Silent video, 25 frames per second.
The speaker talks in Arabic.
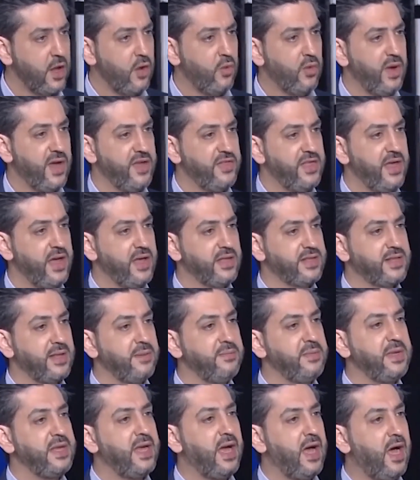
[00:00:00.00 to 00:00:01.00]
وهذا
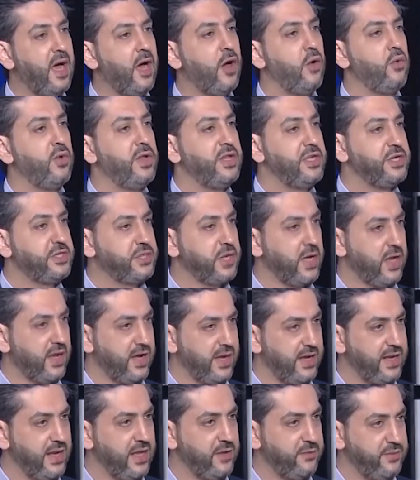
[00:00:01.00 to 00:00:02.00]
تم ايحاءه
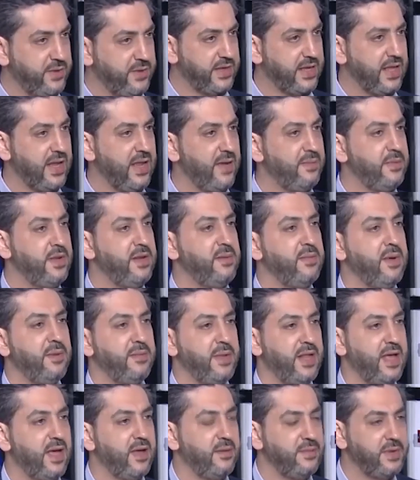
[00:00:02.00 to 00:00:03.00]
والاشاره اليه كلام
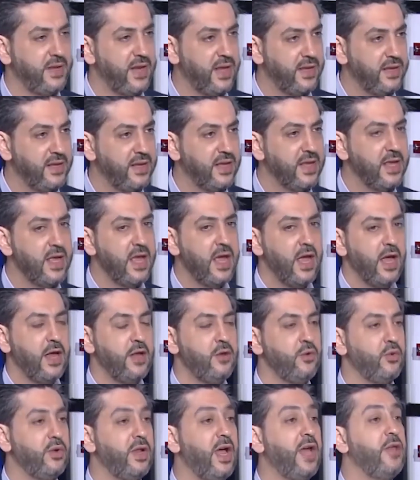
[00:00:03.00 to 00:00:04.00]
الامام الخامنئي
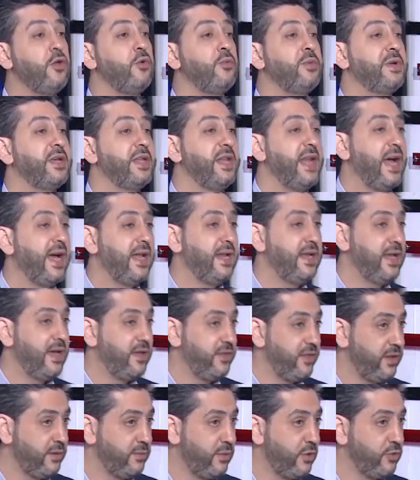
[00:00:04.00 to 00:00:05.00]
انه لا يمكن حل
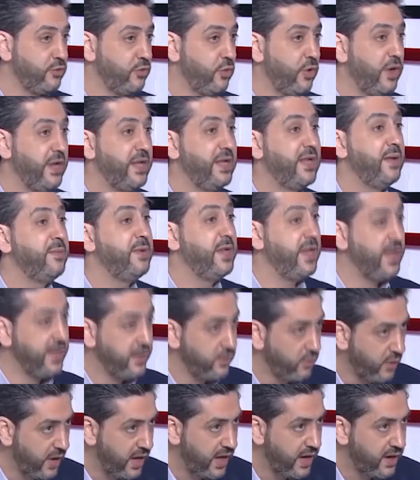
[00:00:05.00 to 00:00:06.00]
هذا الموضوع الا
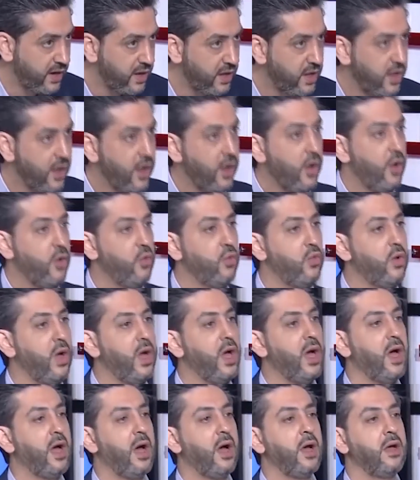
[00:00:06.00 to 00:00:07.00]
بالحوار
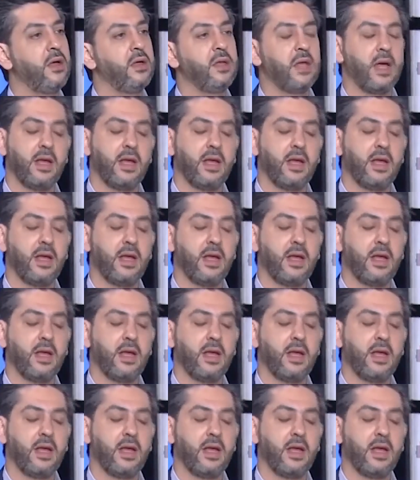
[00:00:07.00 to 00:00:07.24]
عسكريا و...